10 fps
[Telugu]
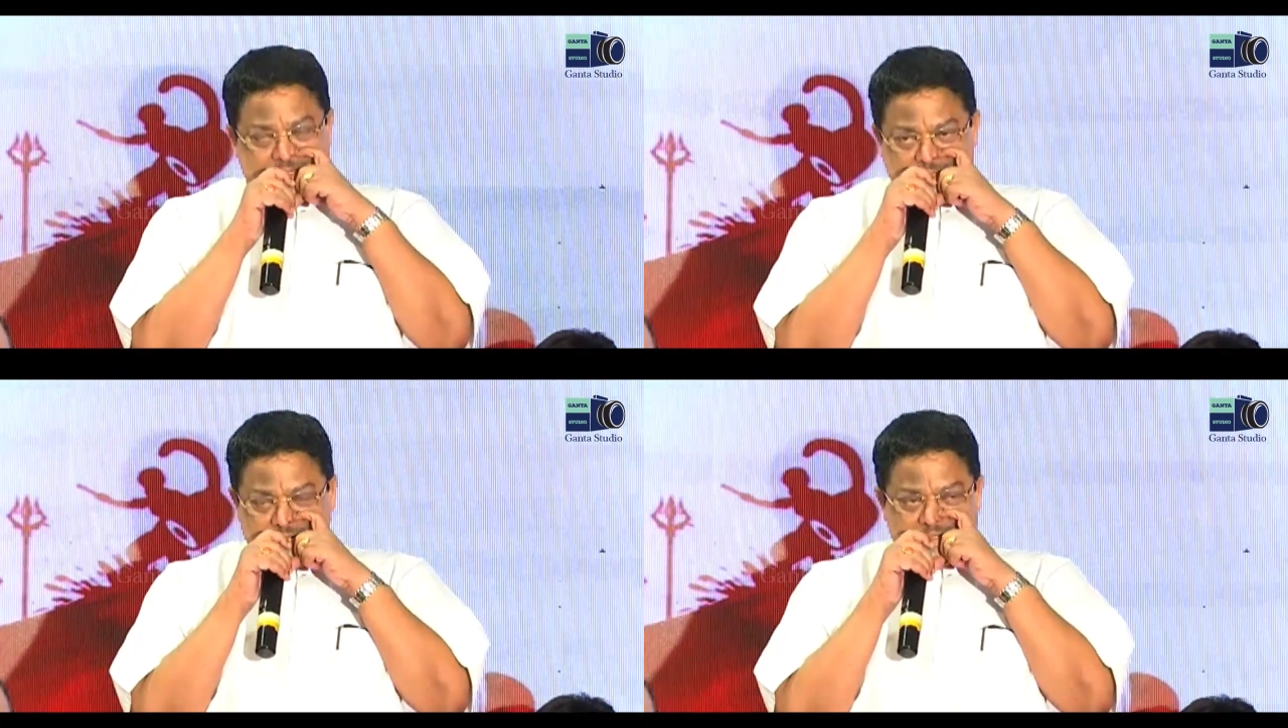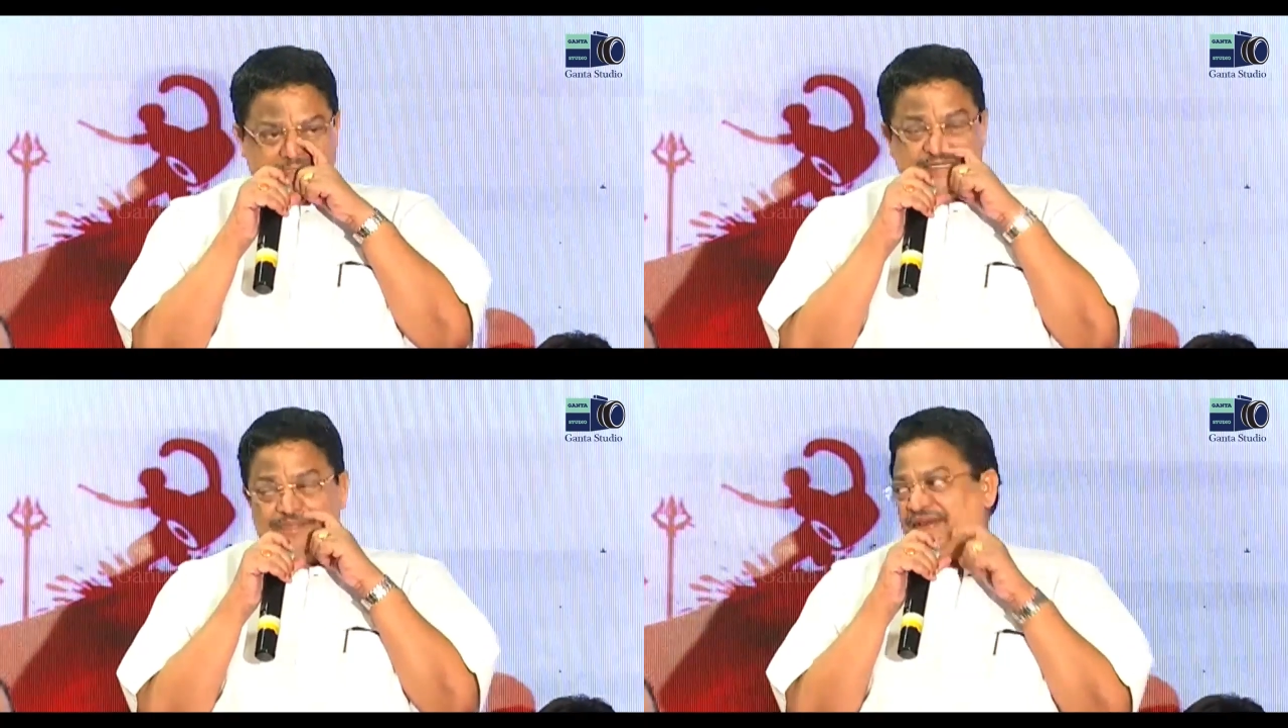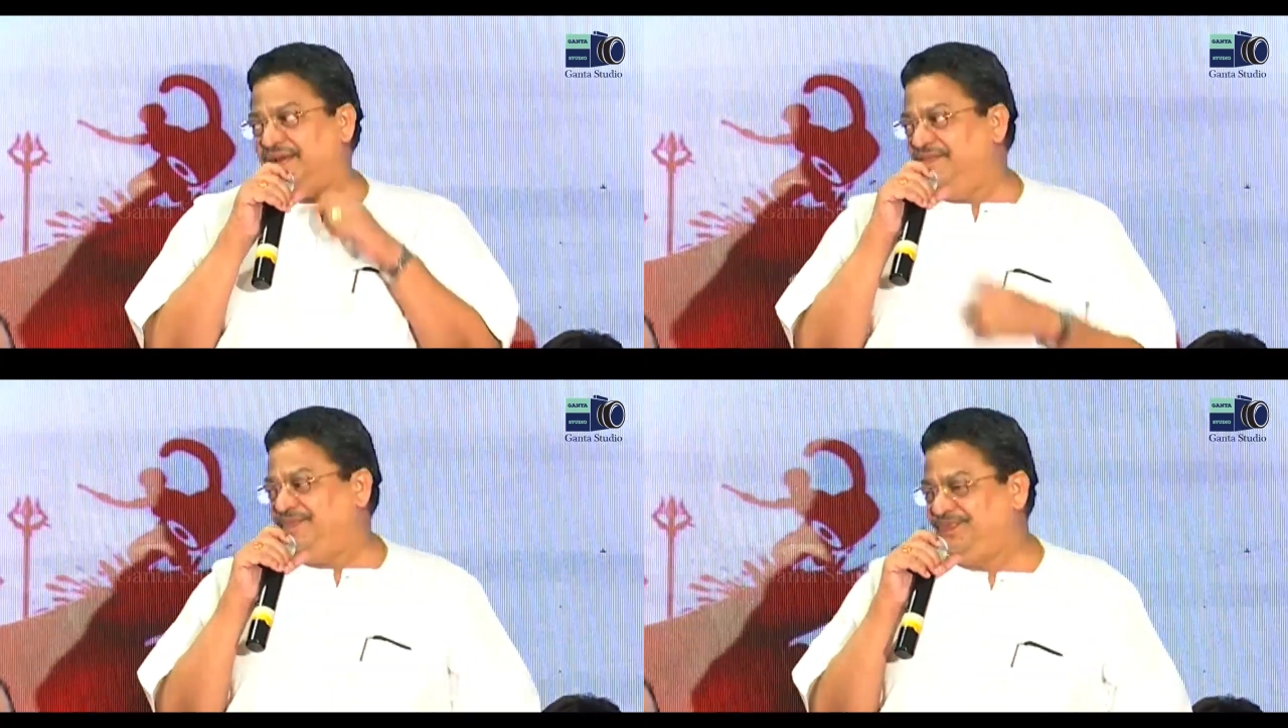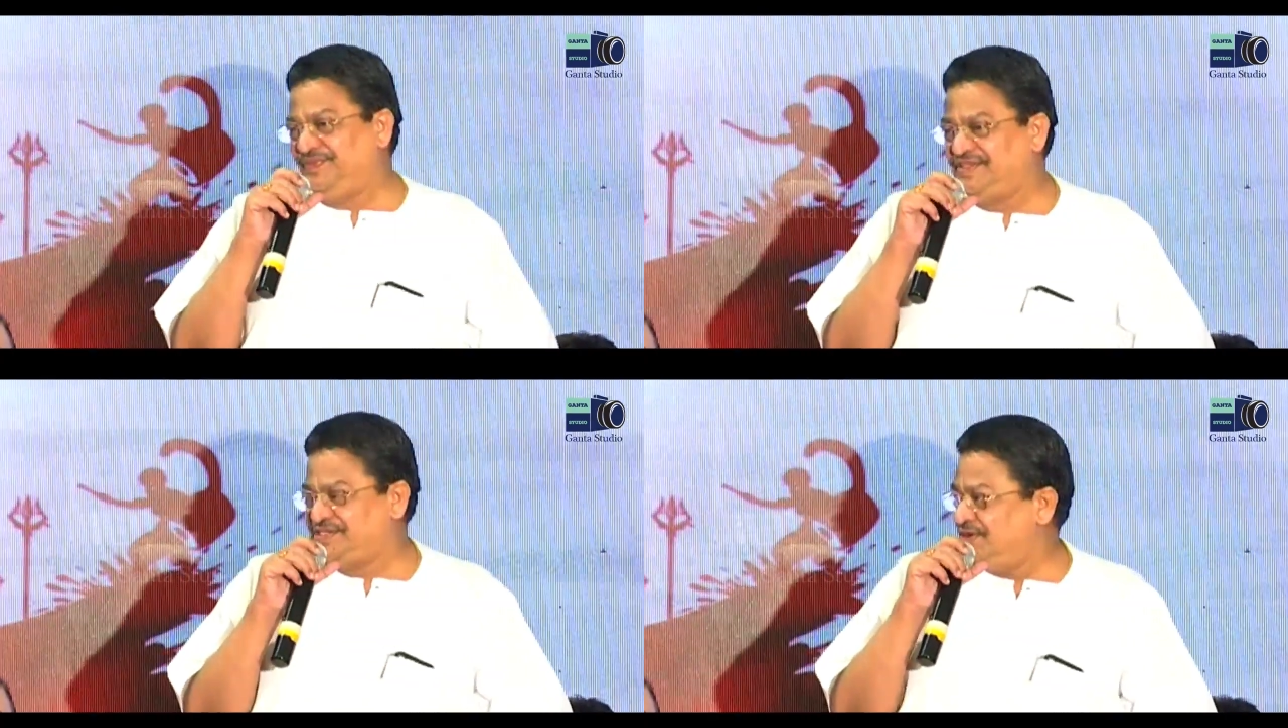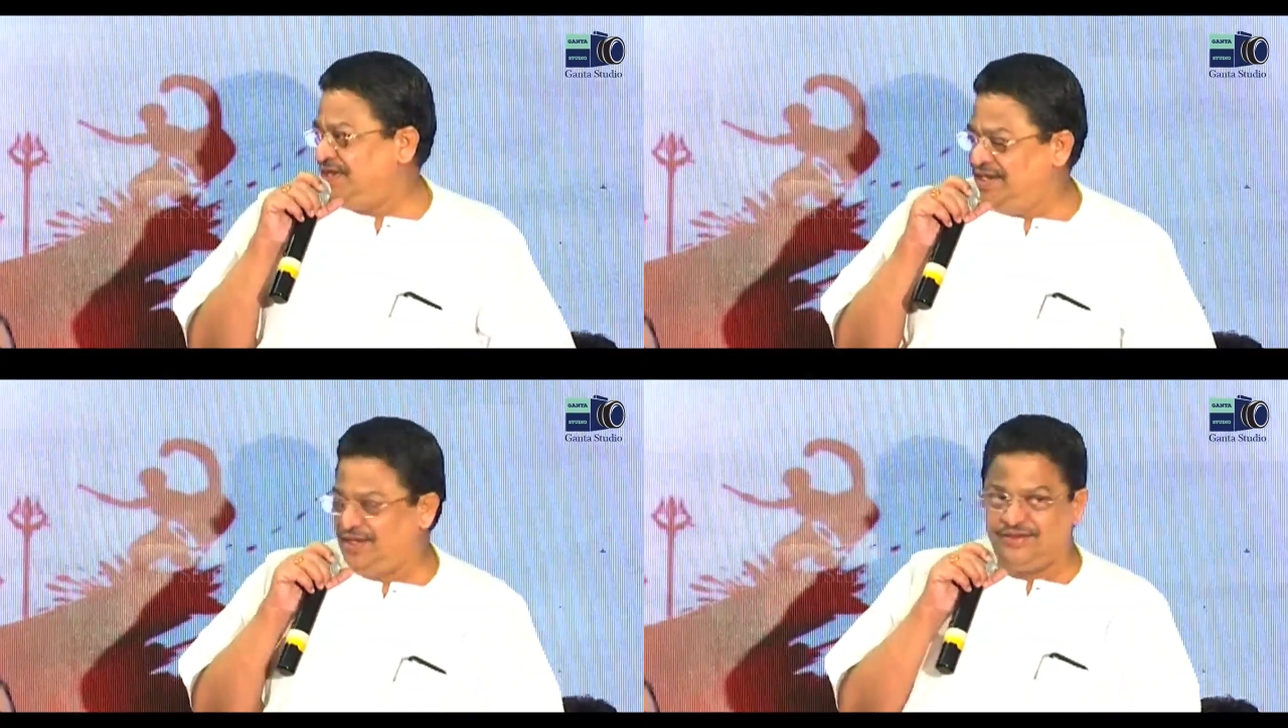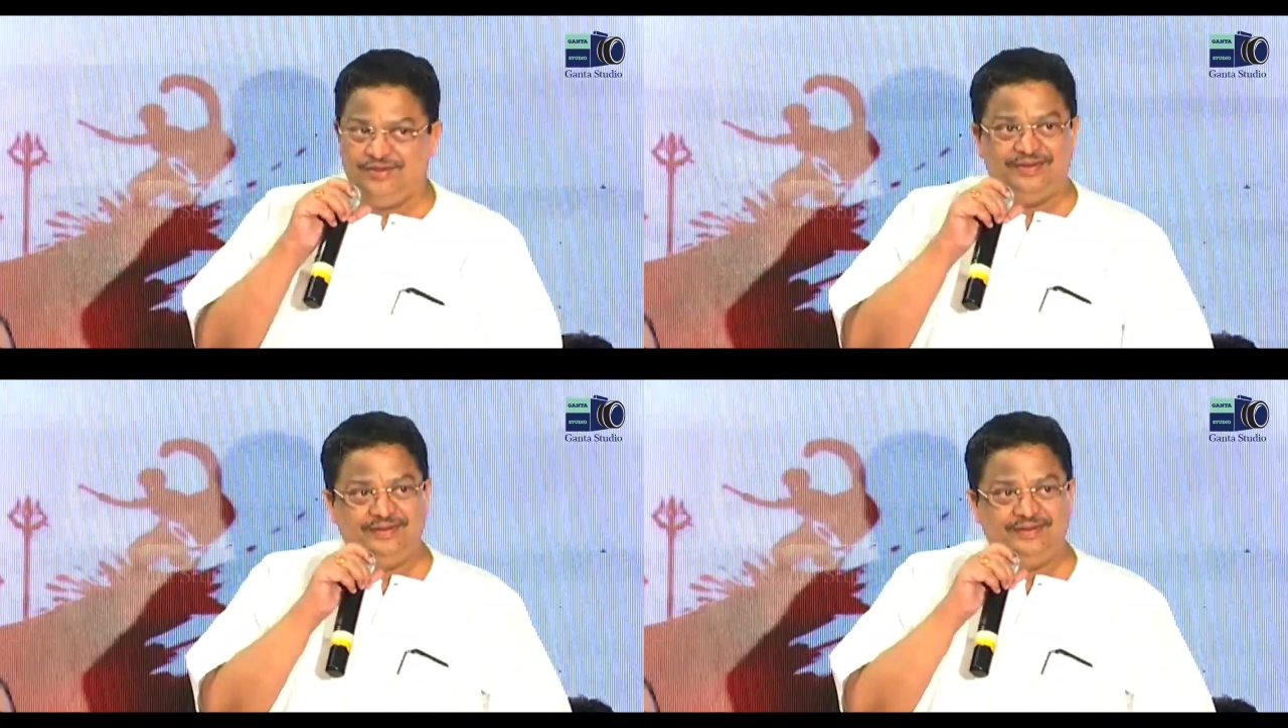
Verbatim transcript: ఇందాక అదే చెప్పా శివ నీకు